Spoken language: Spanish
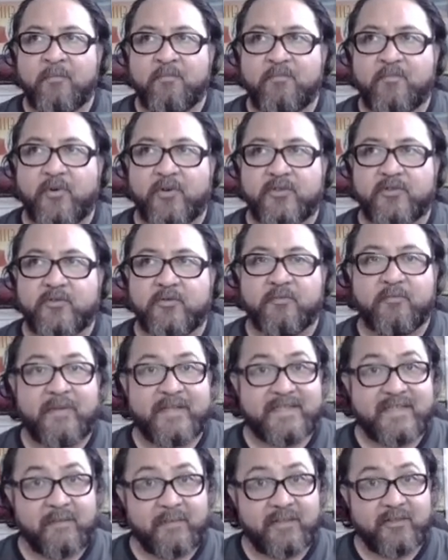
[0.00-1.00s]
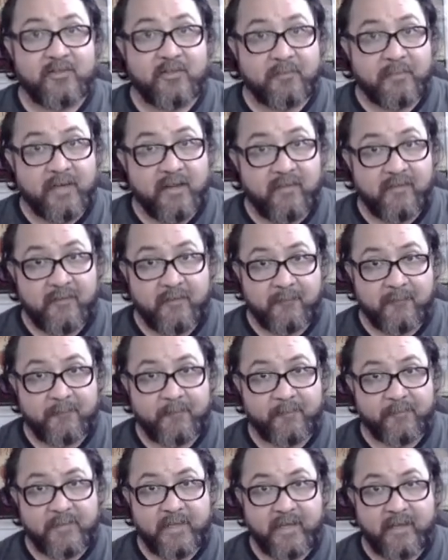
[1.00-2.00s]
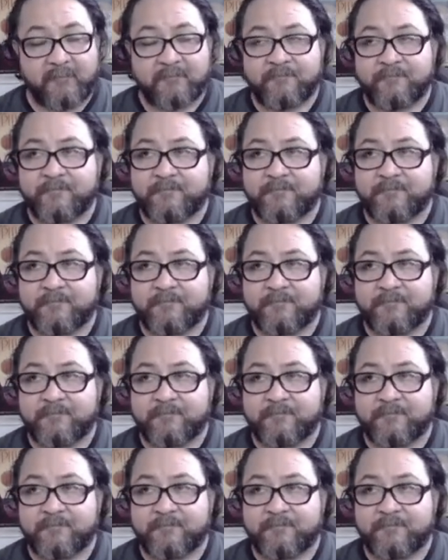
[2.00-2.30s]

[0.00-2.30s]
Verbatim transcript: por un pensamiento previo, ¿ya?